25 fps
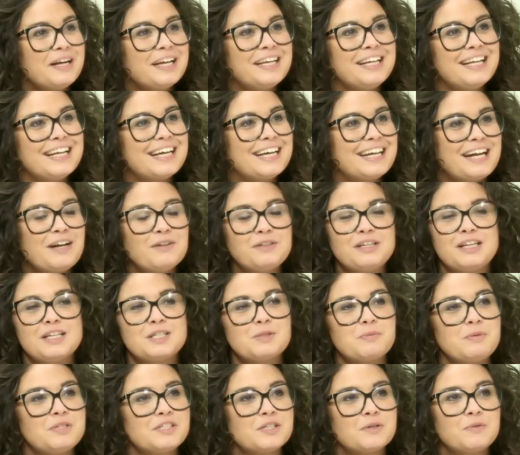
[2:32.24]
nel carrello della
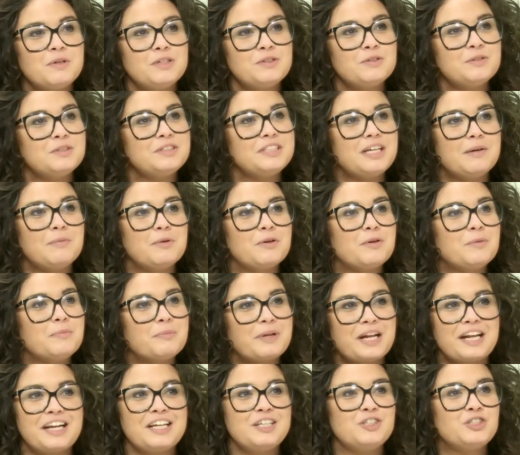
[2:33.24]
spesa, quando andiamo a
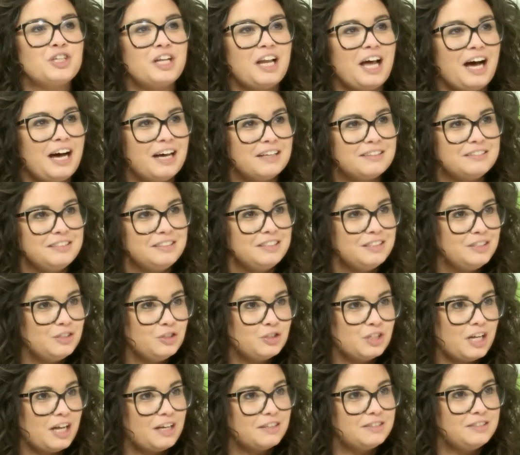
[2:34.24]
comprare i gelati, i
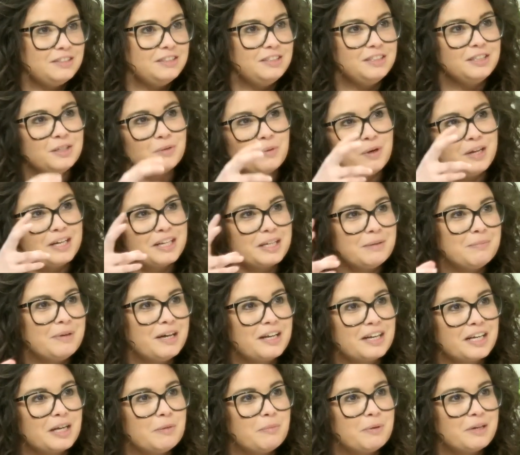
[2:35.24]
gelati di qualche
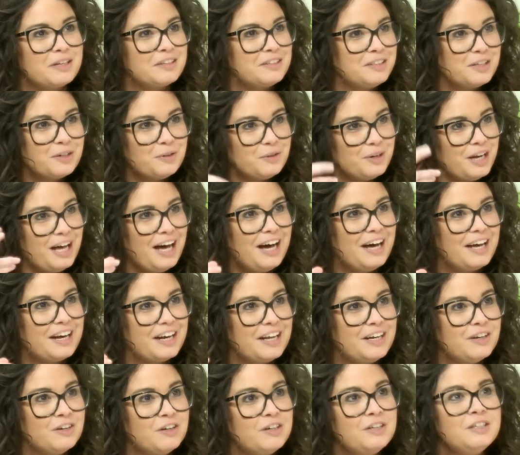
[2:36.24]
marca
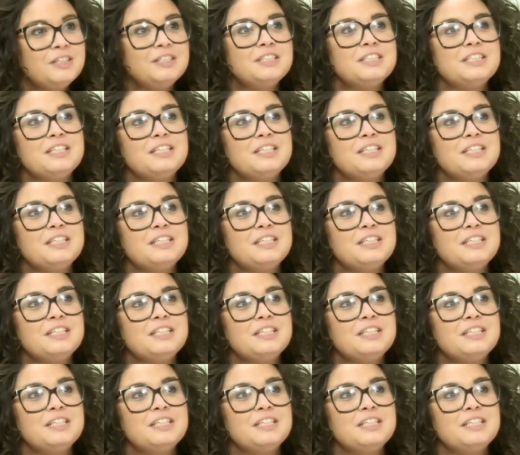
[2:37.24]
particolare, no?